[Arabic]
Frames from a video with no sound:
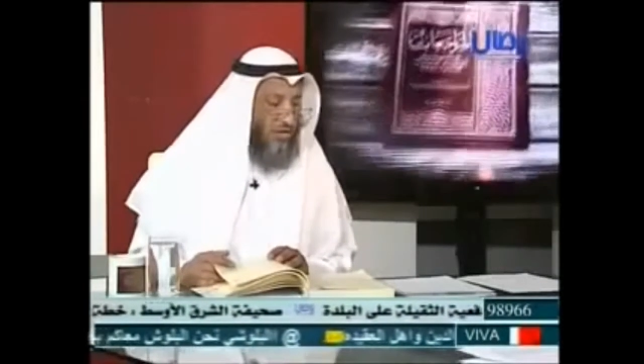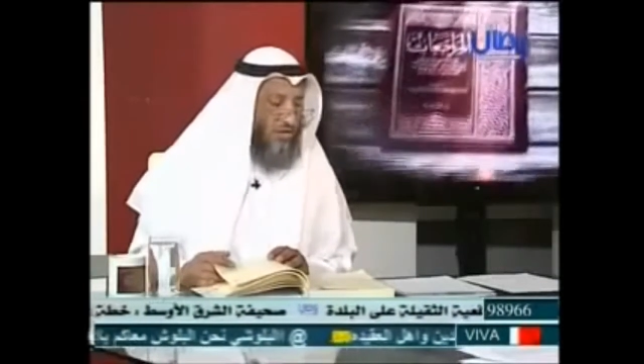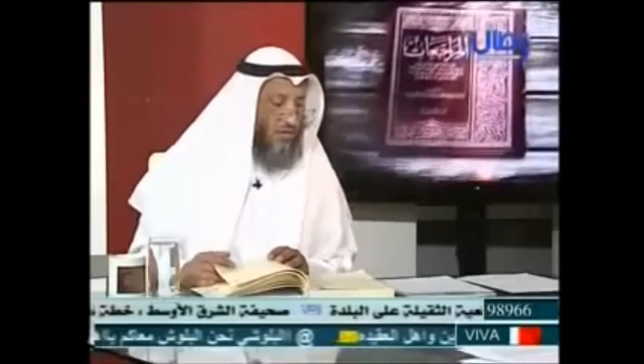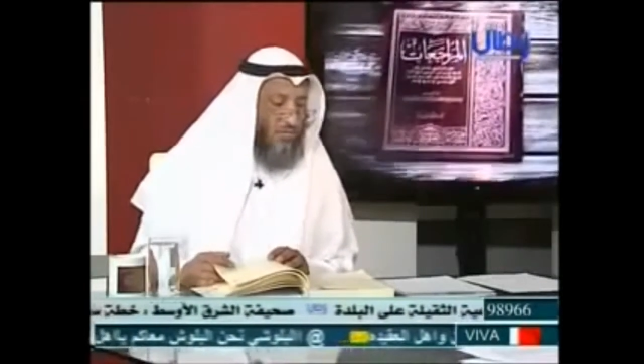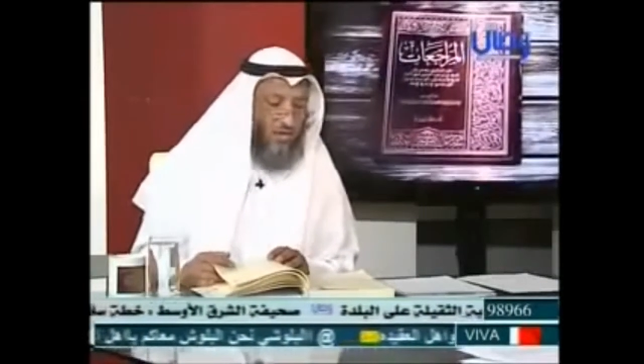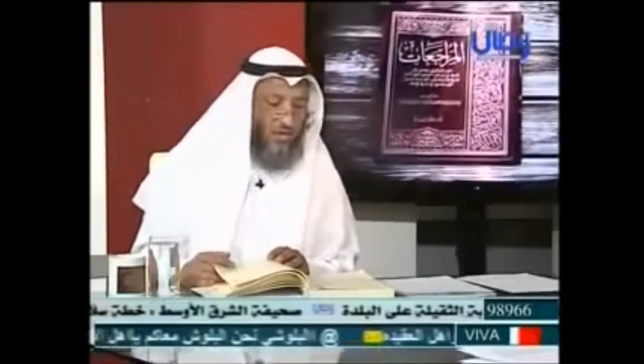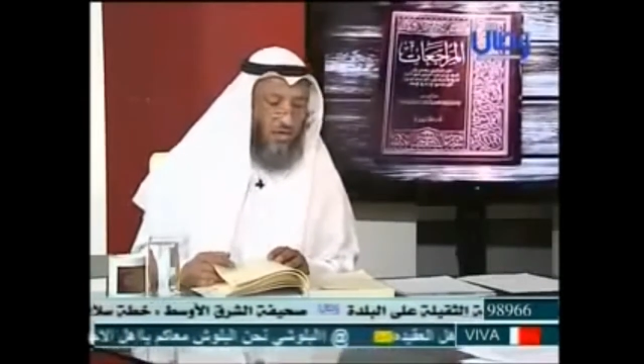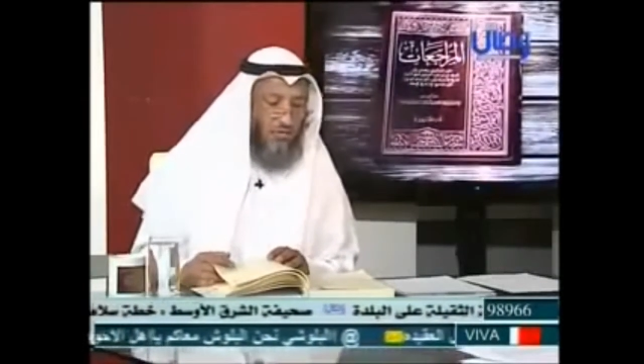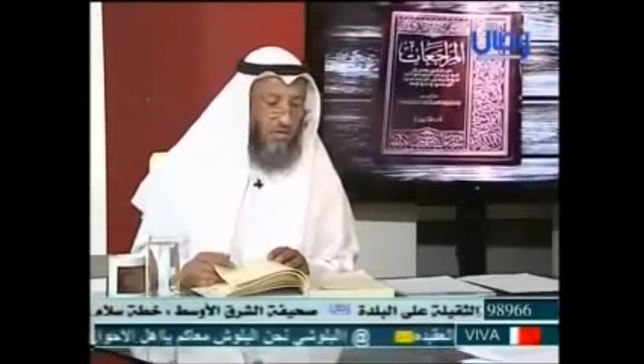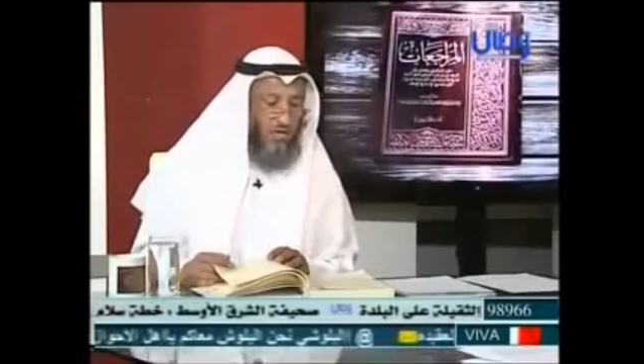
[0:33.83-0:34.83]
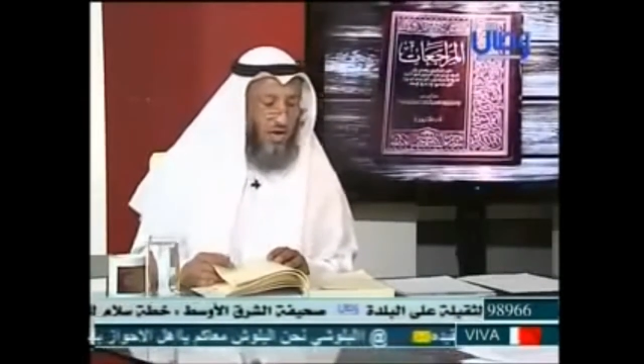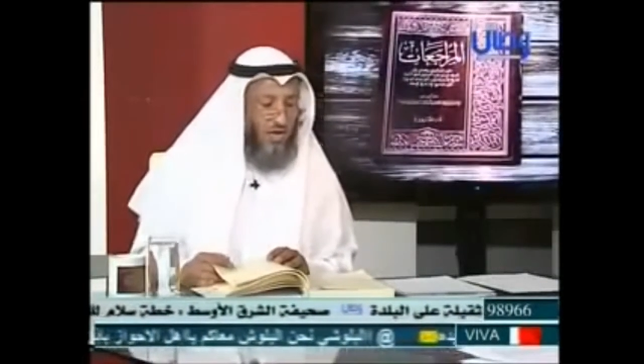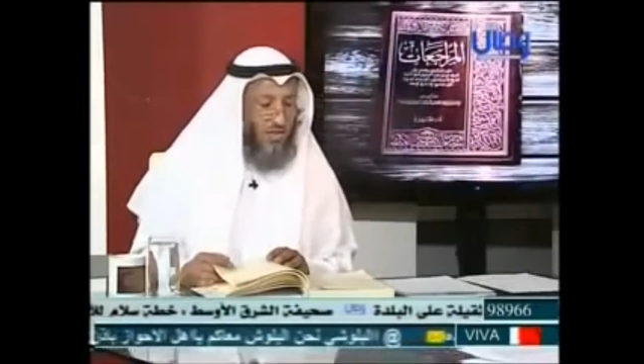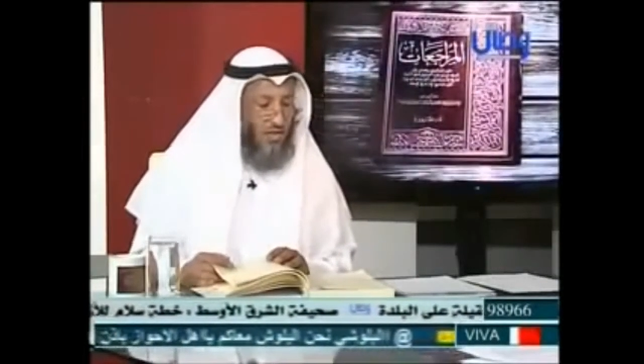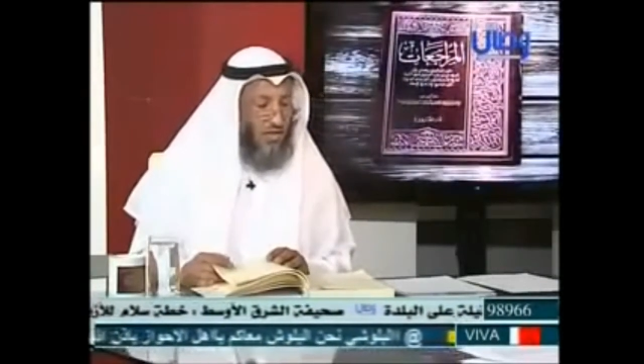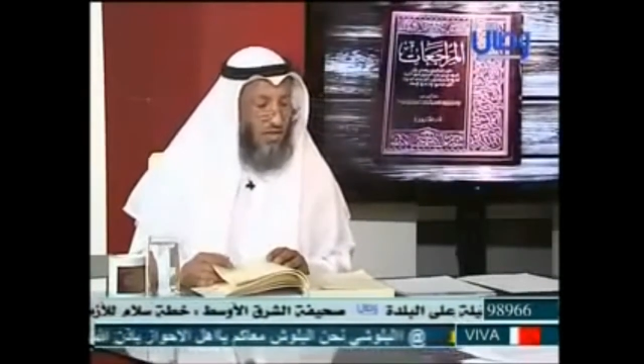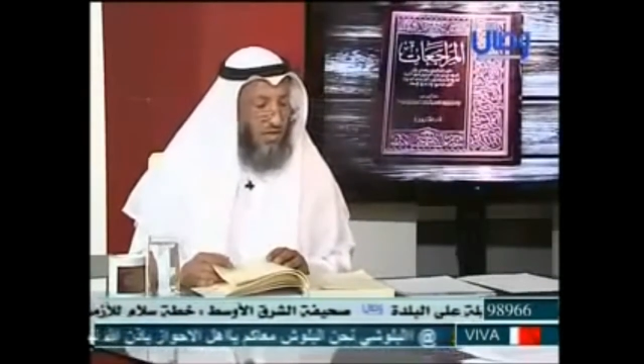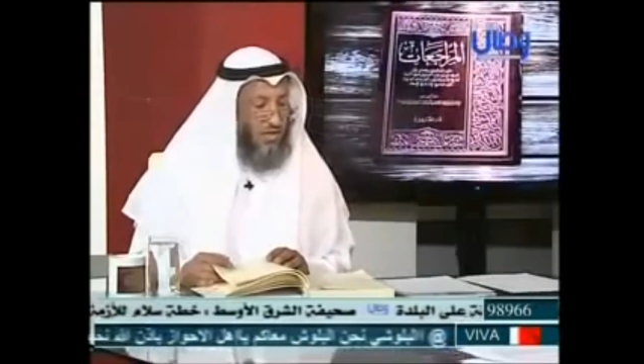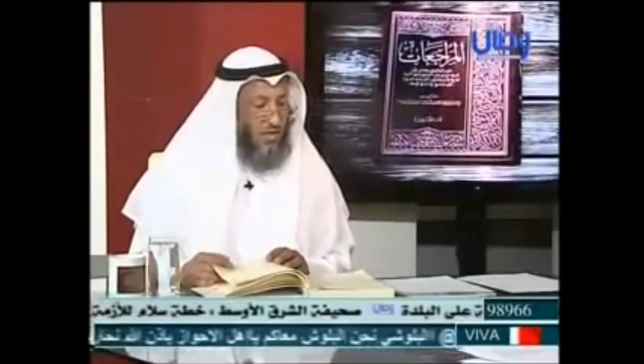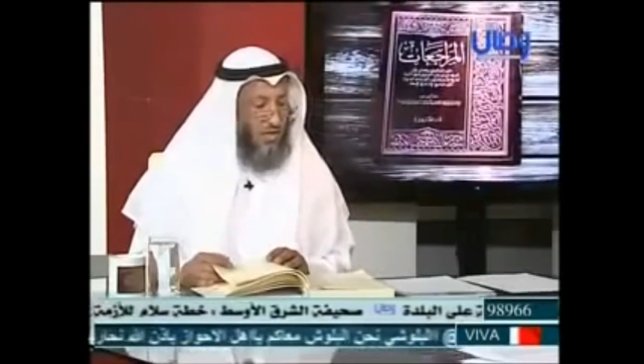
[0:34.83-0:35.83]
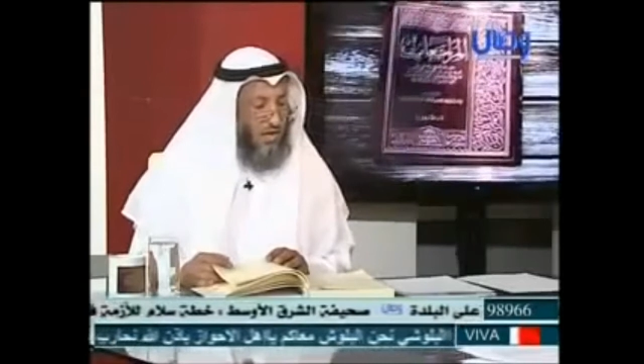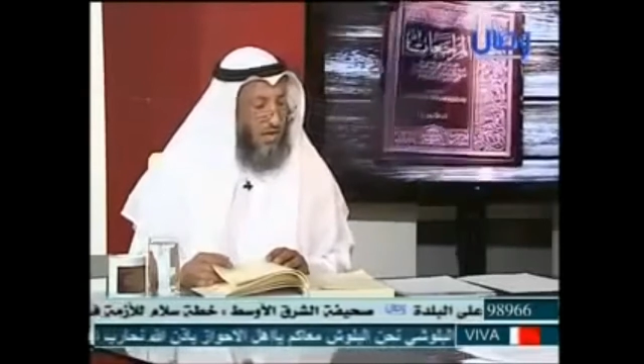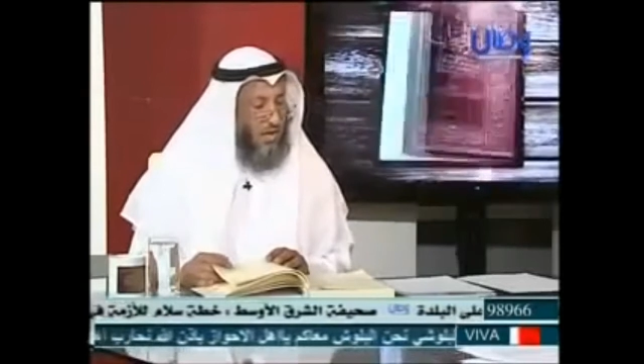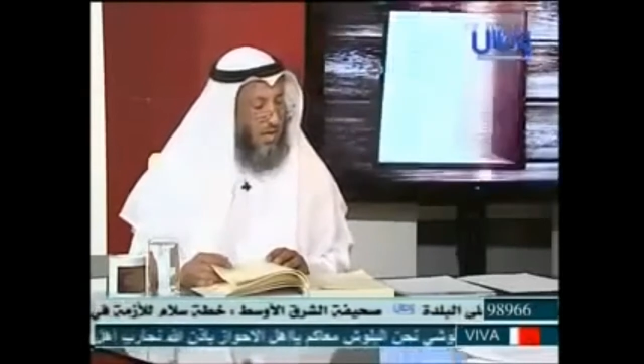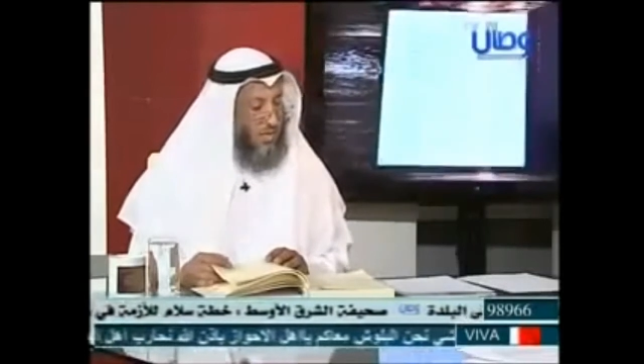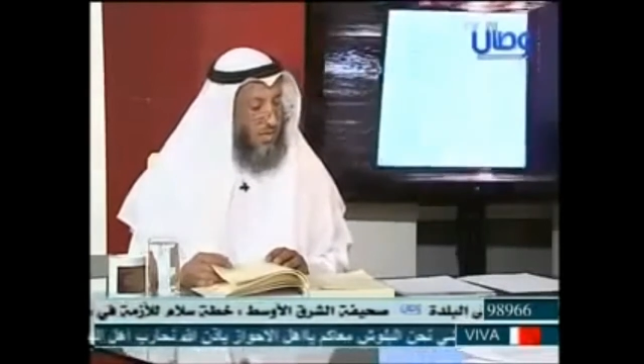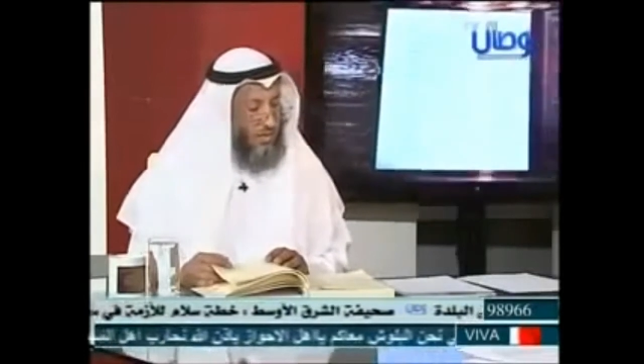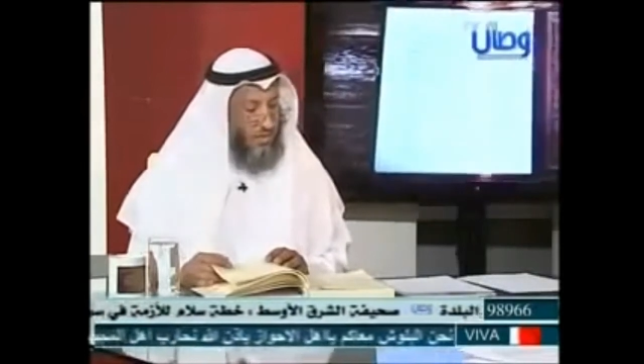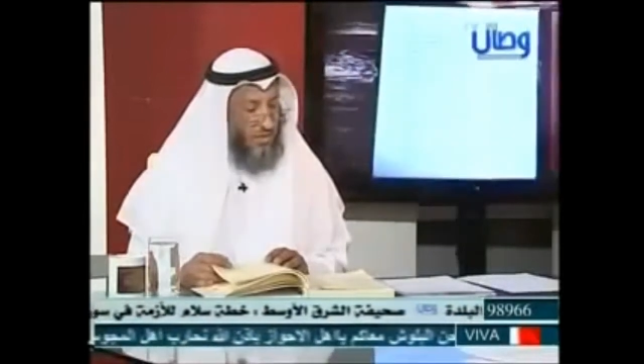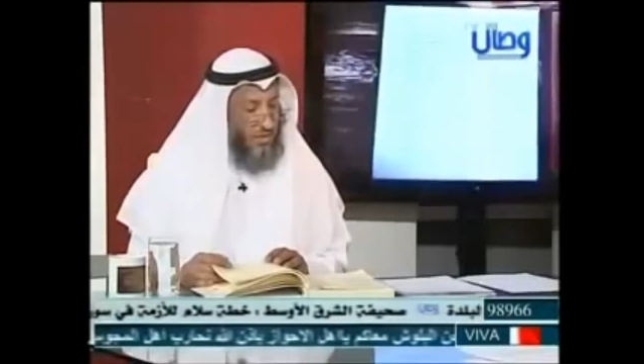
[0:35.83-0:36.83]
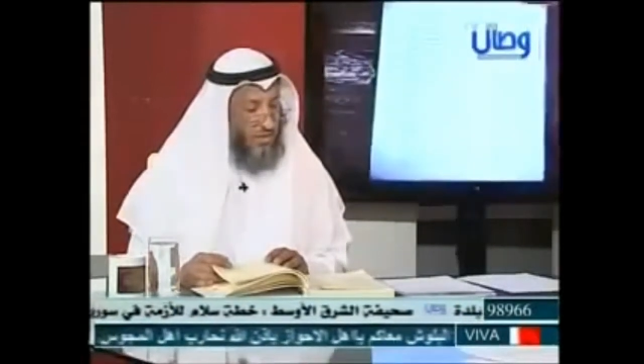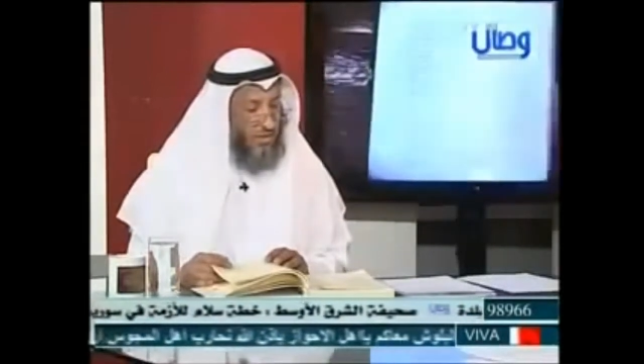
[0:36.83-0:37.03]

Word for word: عن زيد بن أرقم إلا هذا الحديث